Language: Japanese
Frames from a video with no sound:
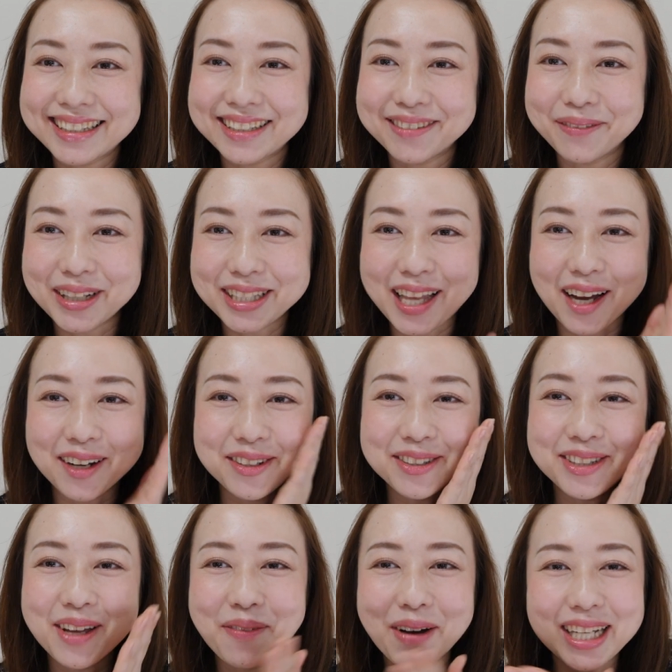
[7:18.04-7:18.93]
まあ、た
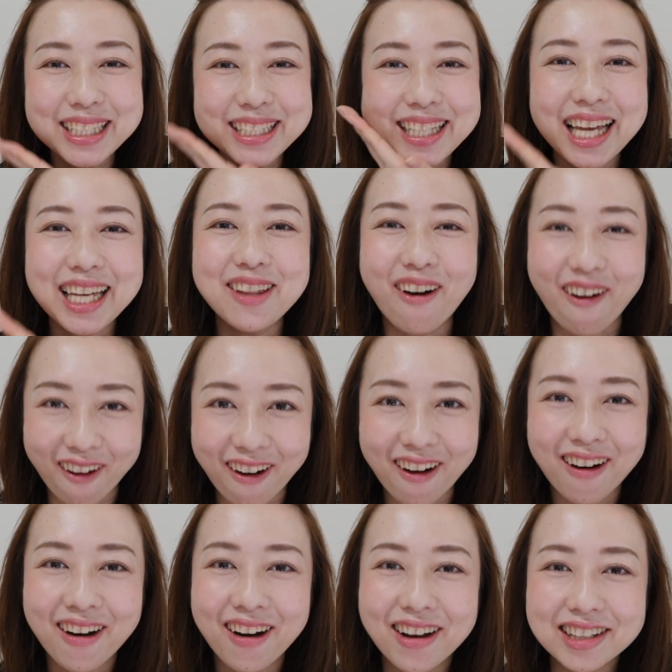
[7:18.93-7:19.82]
るんでますけど、
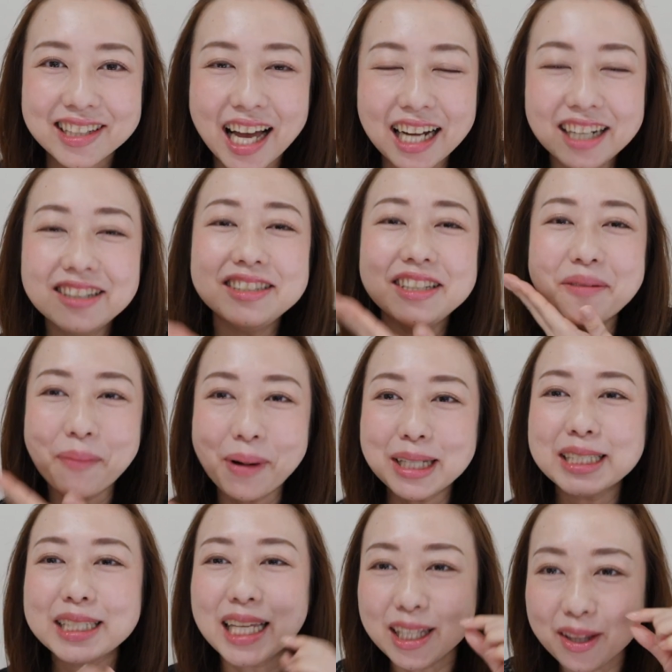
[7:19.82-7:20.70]
たるんで
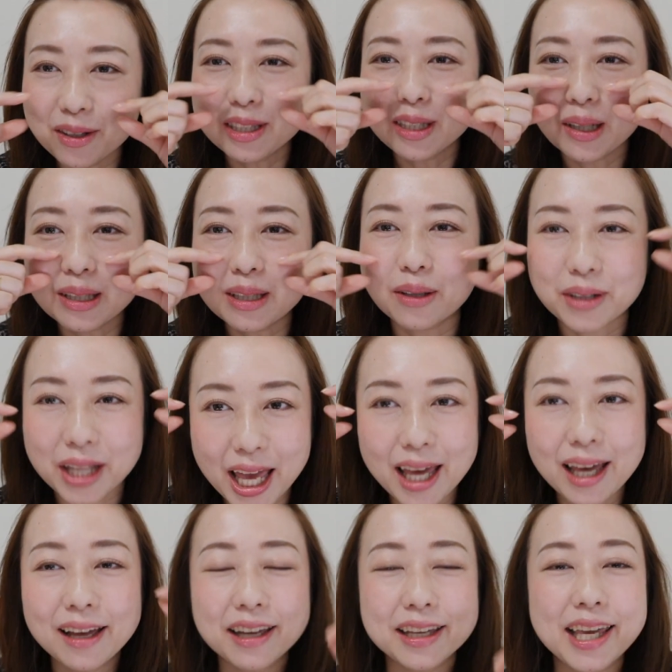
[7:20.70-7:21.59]
ますけど、ちょっと
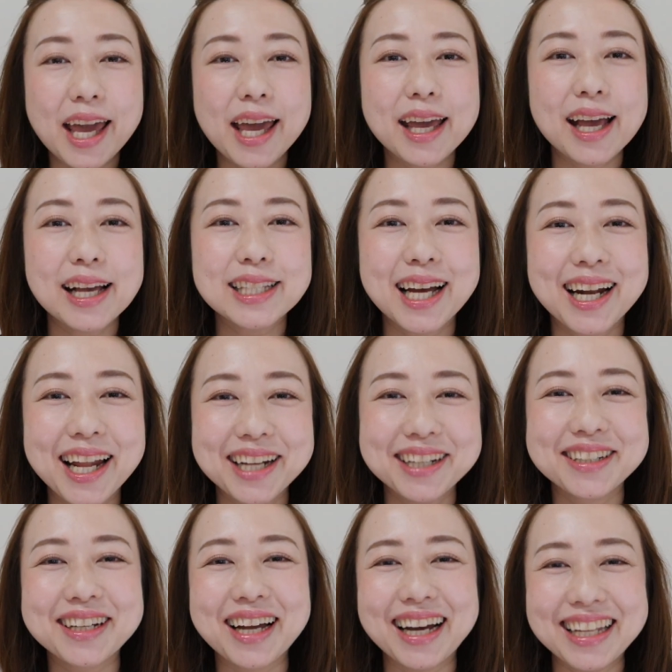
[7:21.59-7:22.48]
ね、軽減さ
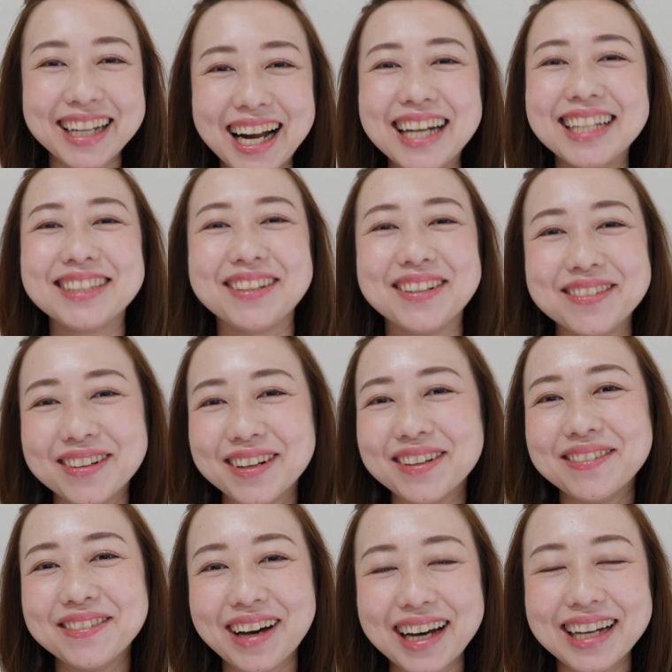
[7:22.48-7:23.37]
れるかなと思
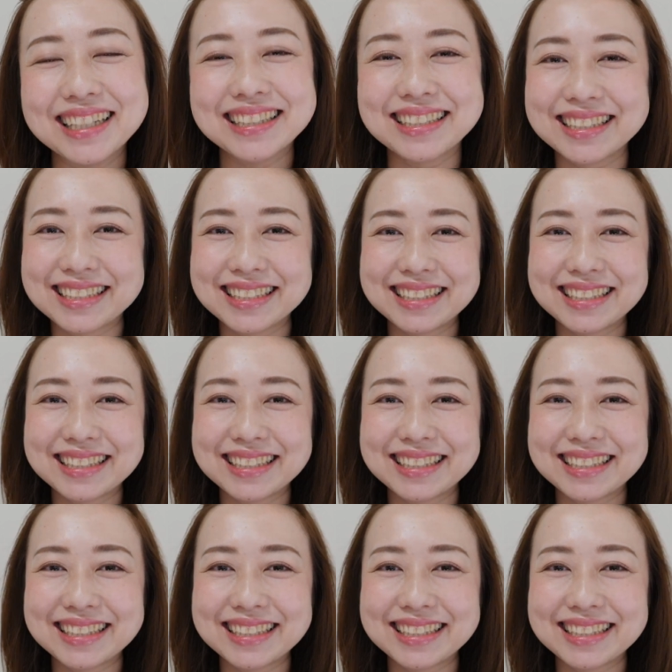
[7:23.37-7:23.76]
います。